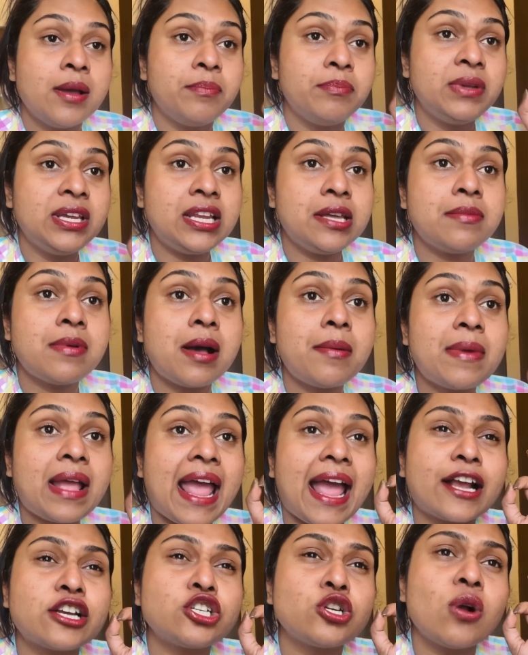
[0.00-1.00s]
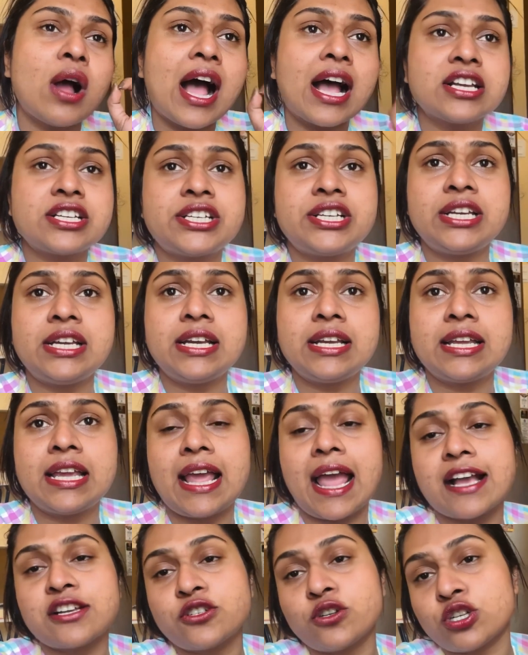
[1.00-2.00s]
মিনিমাম একশো আশি কি
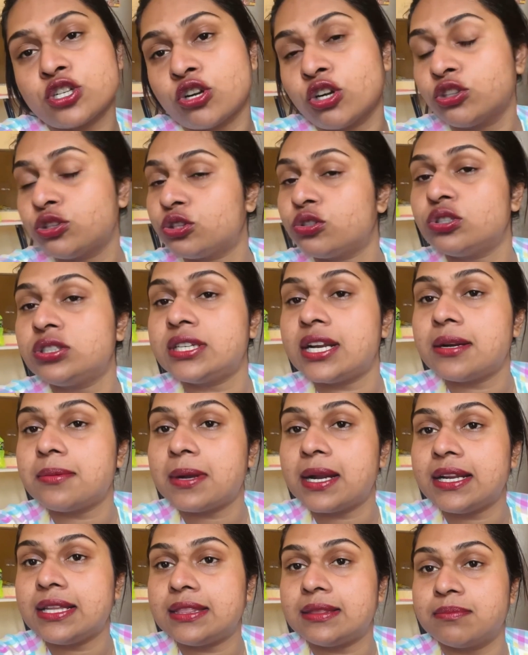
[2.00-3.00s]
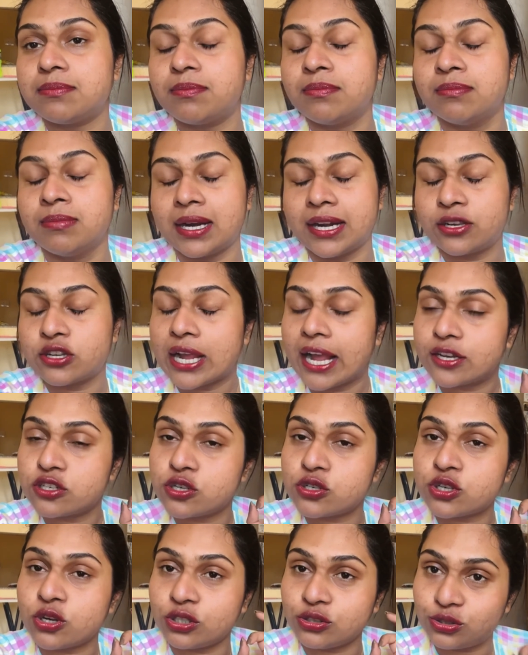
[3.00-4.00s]
একশো সত্তরটার বাড়ি মানে একশো
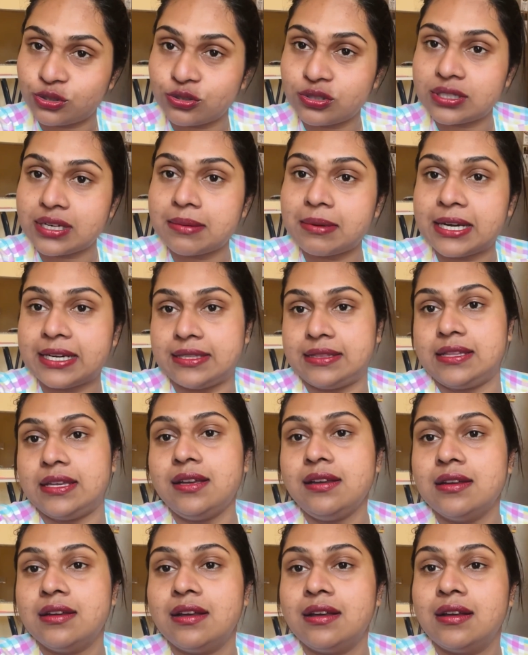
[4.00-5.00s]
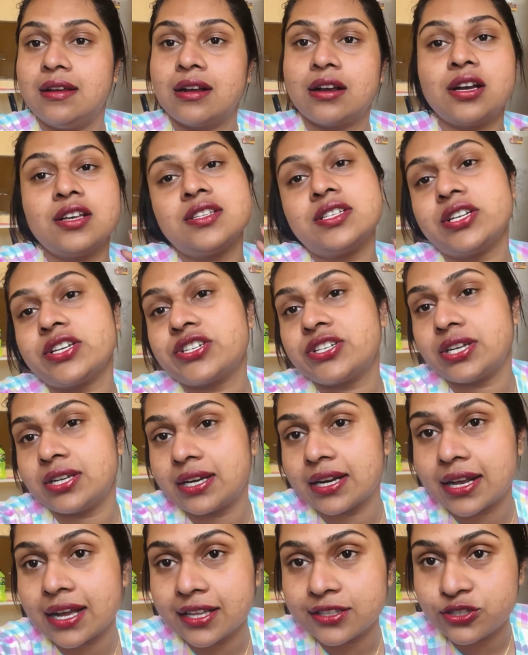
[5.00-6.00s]
সত্তরটা বাড়িতে
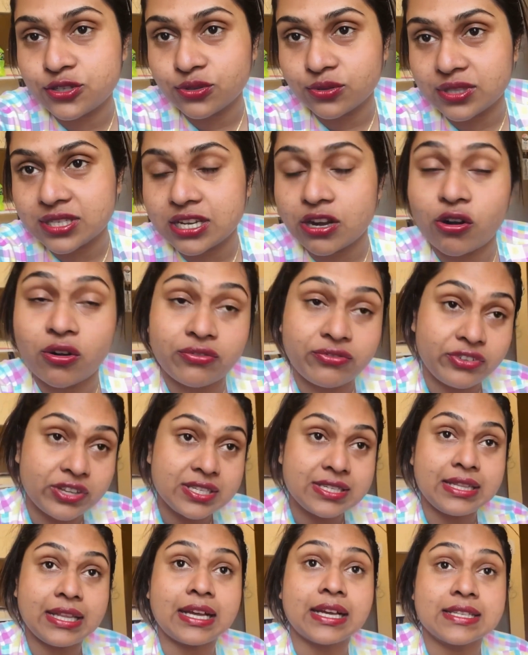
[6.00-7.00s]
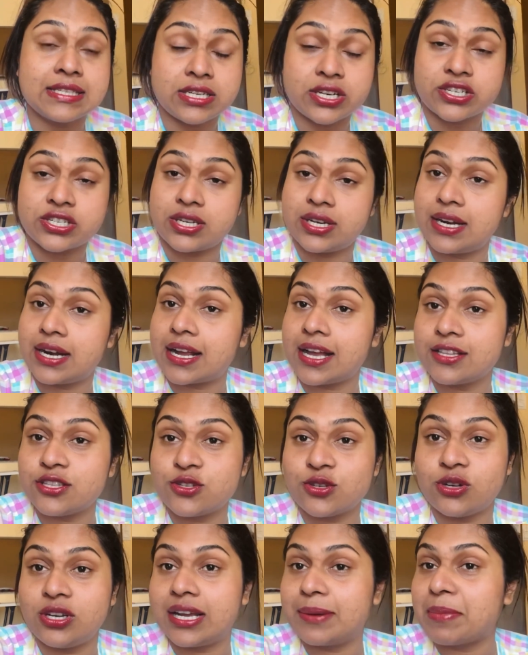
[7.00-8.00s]
কনস্ট্রাকশনের কাজ চলছে আর অবভিয়াসলি কনস্ট্রাকশনের কাজ
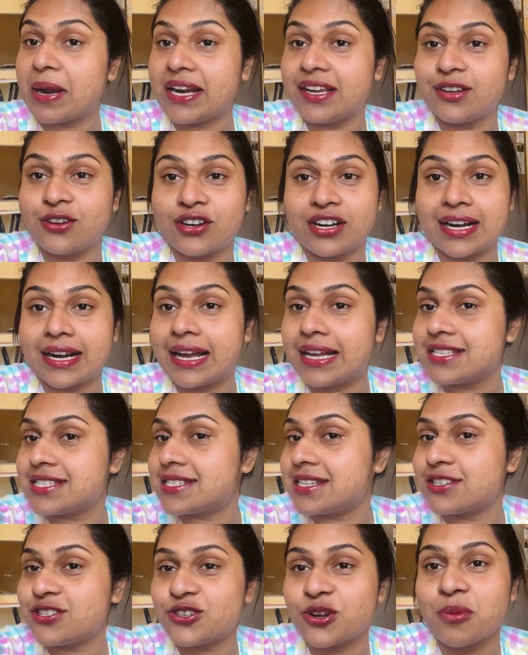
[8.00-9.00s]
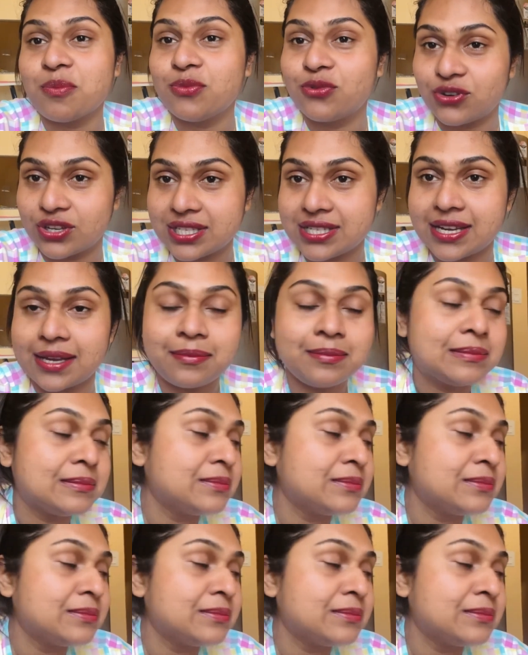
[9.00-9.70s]
চললে বাড়িঘরের গাছ টাছ সব মরে যায়